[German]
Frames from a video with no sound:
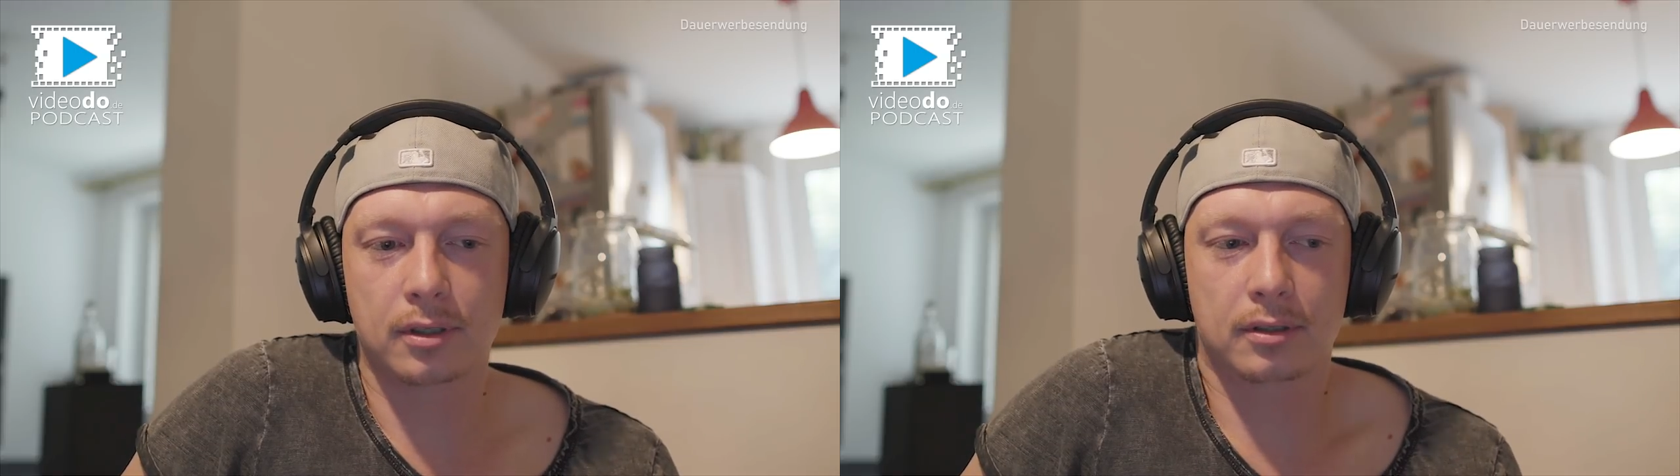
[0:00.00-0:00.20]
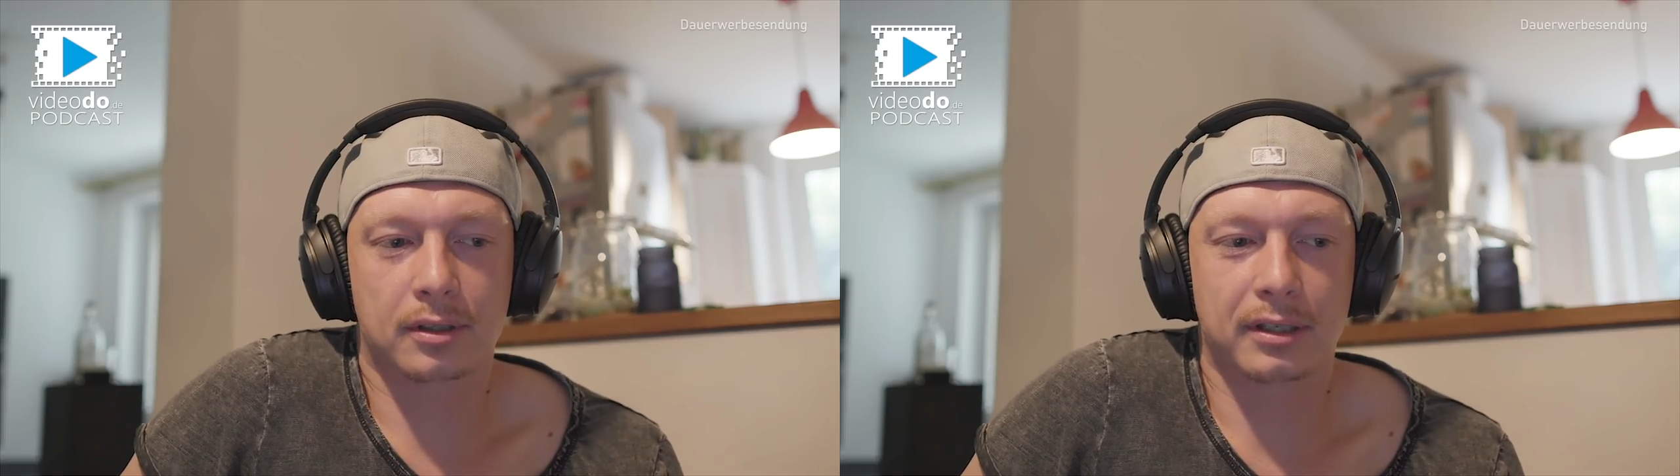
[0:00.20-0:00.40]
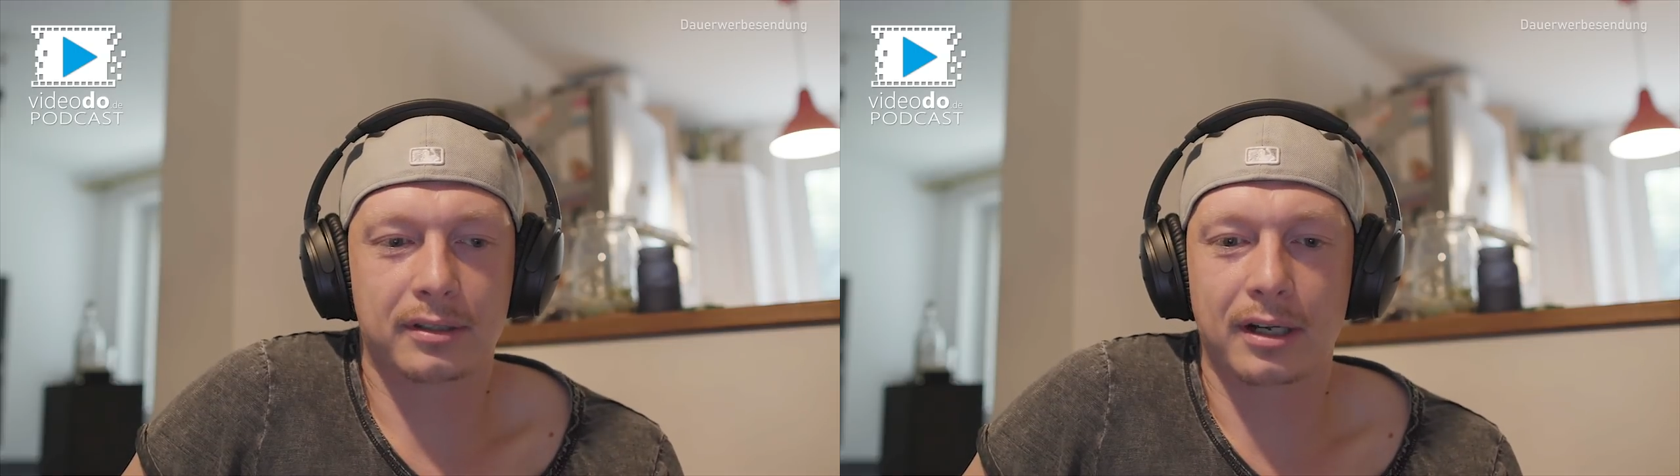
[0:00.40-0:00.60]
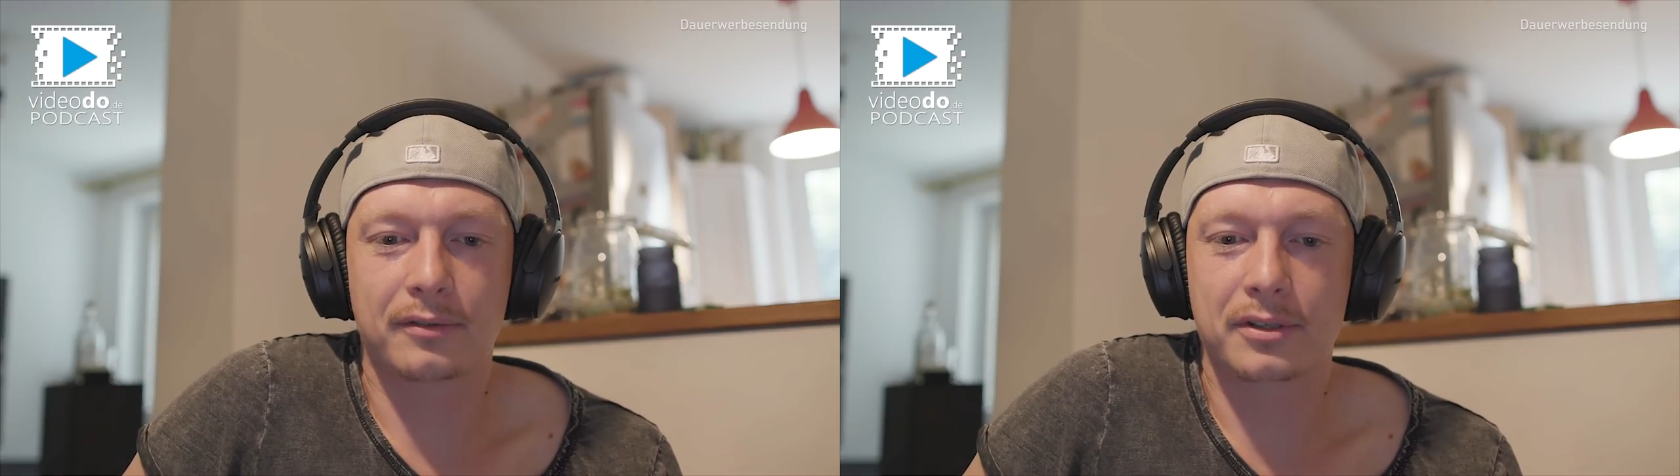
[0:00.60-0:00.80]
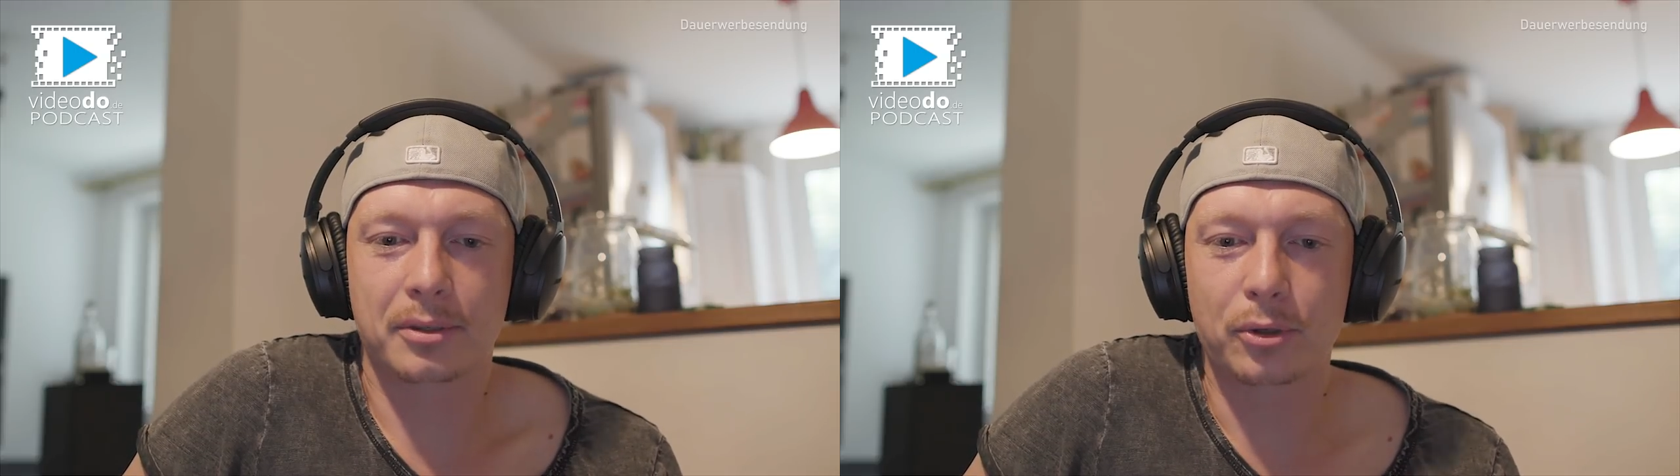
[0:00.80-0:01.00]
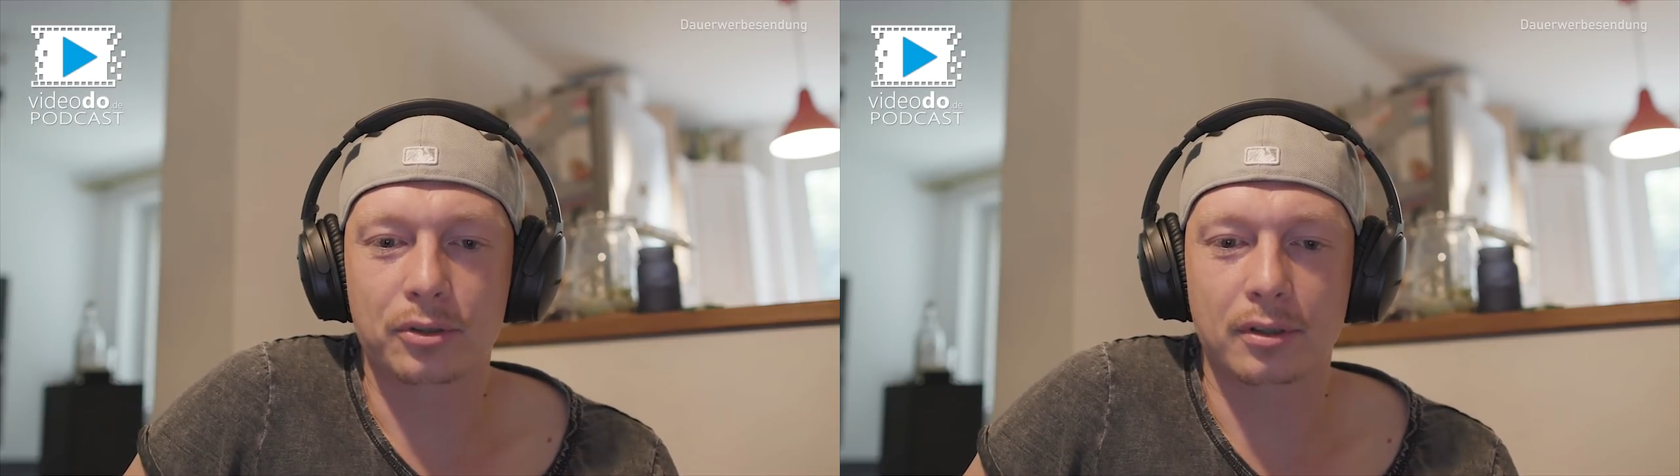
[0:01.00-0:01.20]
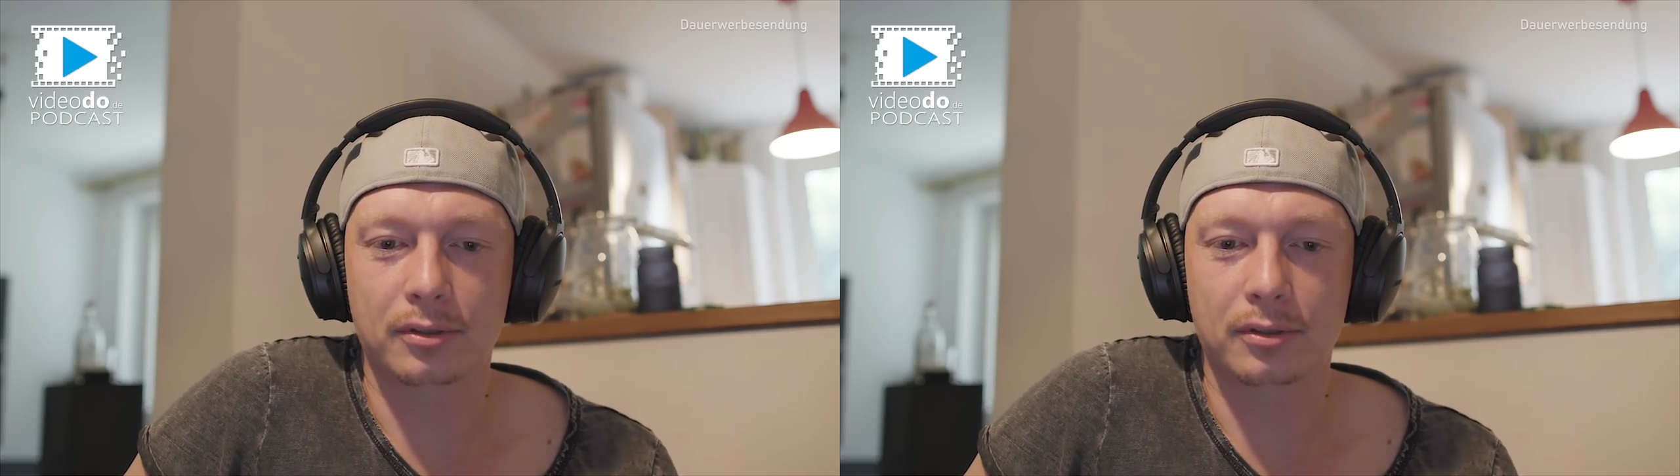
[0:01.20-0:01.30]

dann kriegt er halt, was er möchte.